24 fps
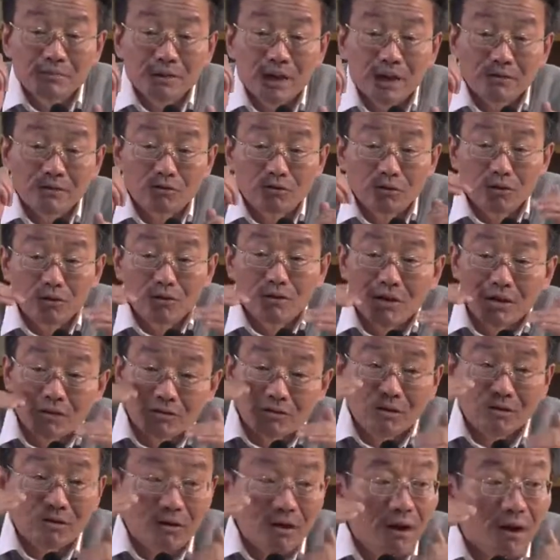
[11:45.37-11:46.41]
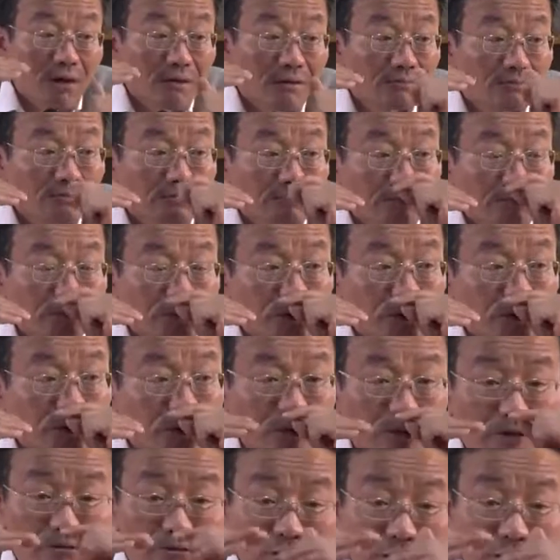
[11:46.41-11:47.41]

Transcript: 哎，终于认识到。有一个